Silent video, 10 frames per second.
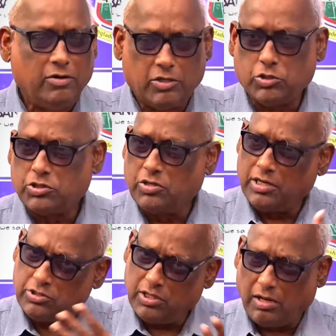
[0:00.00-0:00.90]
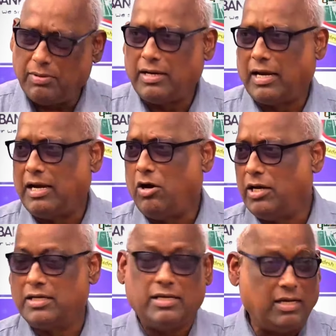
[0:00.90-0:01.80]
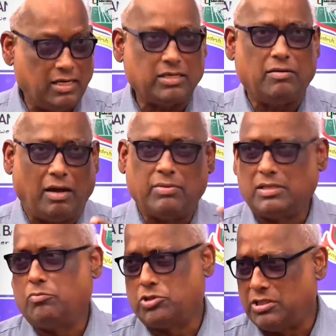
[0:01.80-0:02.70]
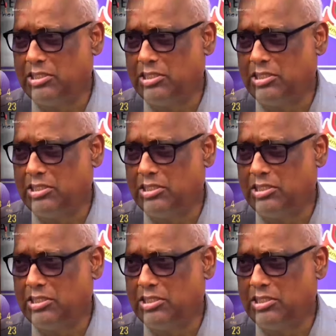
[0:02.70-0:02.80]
রিকোয়েস্ট করে যদি আবার রাখা হয় কিনা এটা আমাদের বসে